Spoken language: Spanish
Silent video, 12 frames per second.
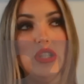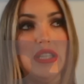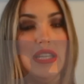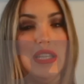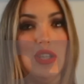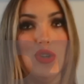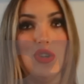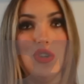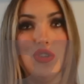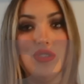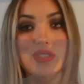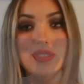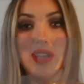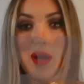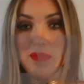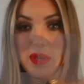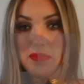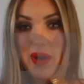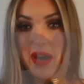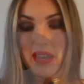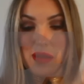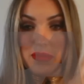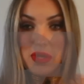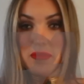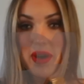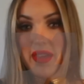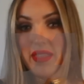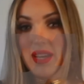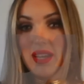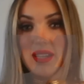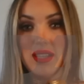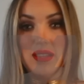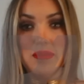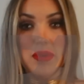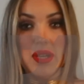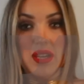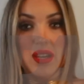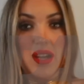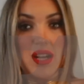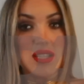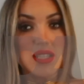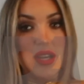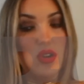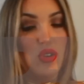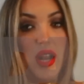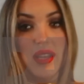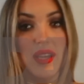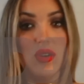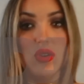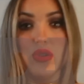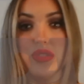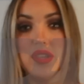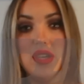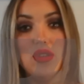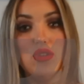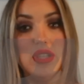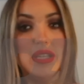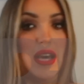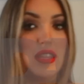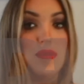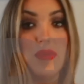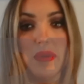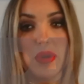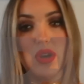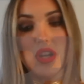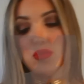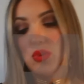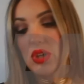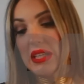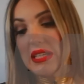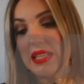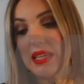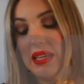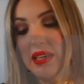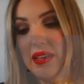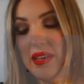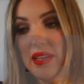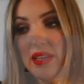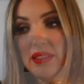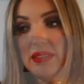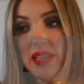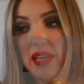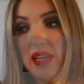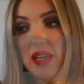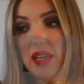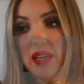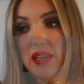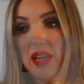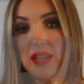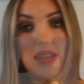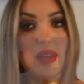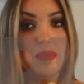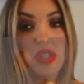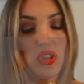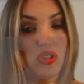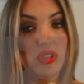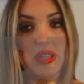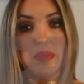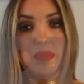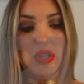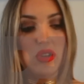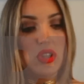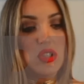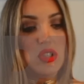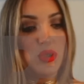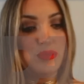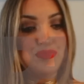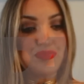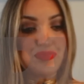también. Tenido ¿eh? a mi padre, a mi madre, ni me casé con alguien conocido, ni nadie me abrió las puertas de, la televisión ni del periodismo.